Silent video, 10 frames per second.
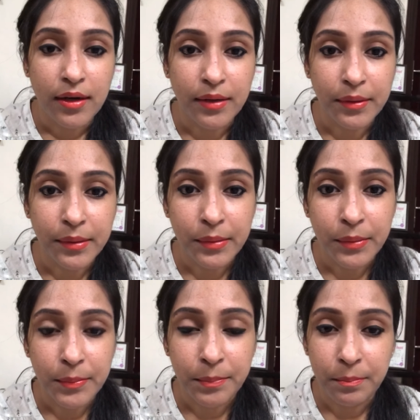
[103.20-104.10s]

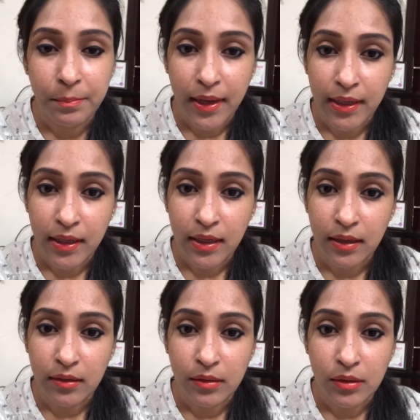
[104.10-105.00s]
uh, मैंने
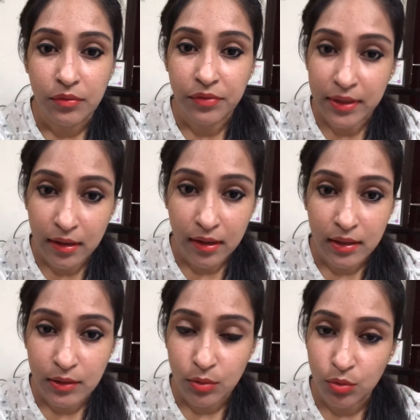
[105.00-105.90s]
uh,
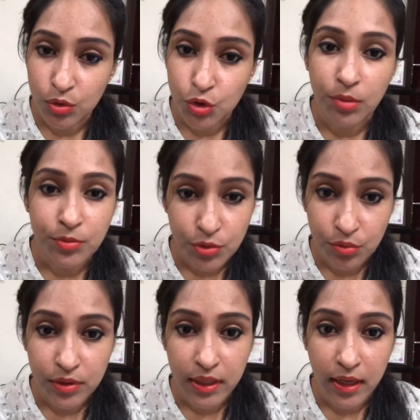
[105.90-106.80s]
फ़िलहाल तो जॉब
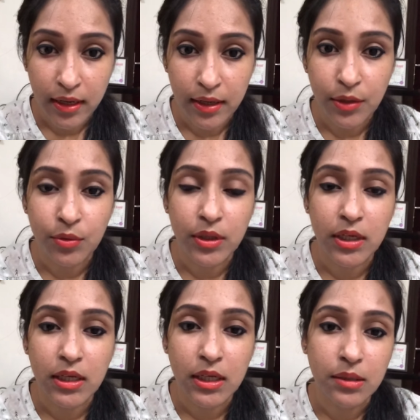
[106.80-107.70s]
छोड़ दिया है
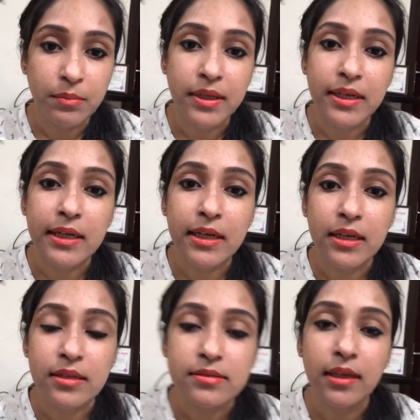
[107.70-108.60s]
क्योंकि मेरे
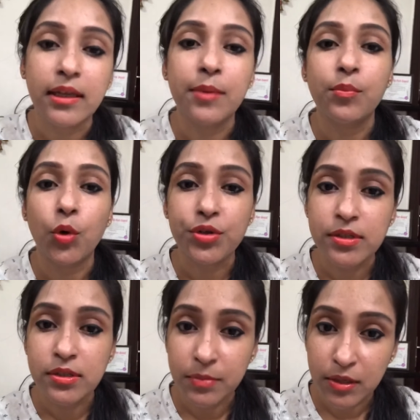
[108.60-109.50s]
लिए ज़्यादा
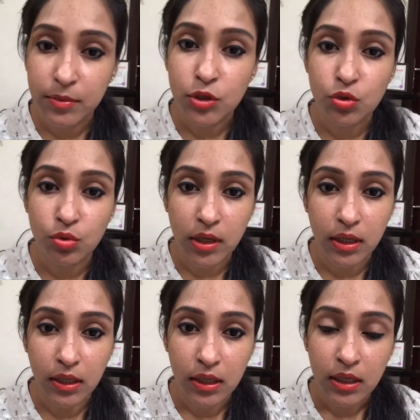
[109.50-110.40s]
इम्पोर्टेंट मेरे बच्चों
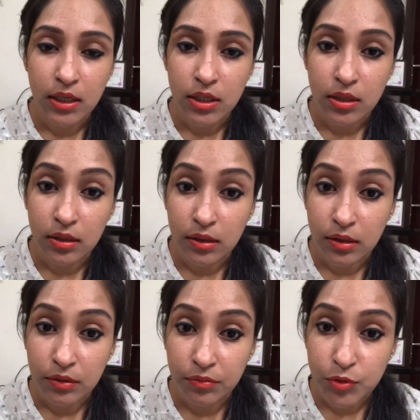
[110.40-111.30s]
का
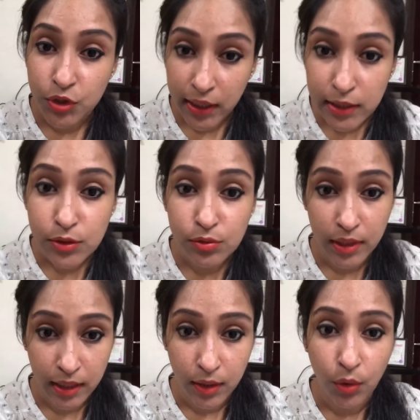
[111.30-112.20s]
चाइल्डहुड uh,
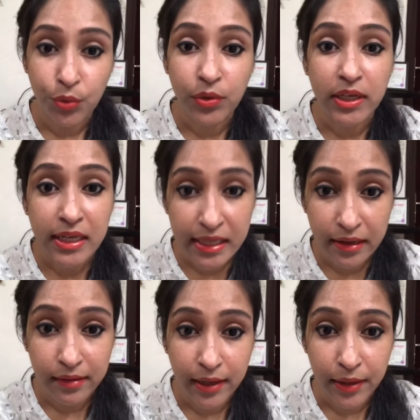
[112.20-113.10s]
है और उनकी
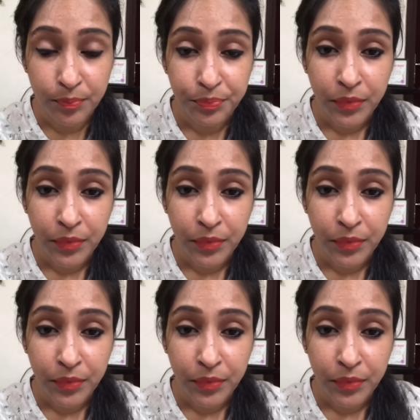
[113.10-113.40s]
केयर है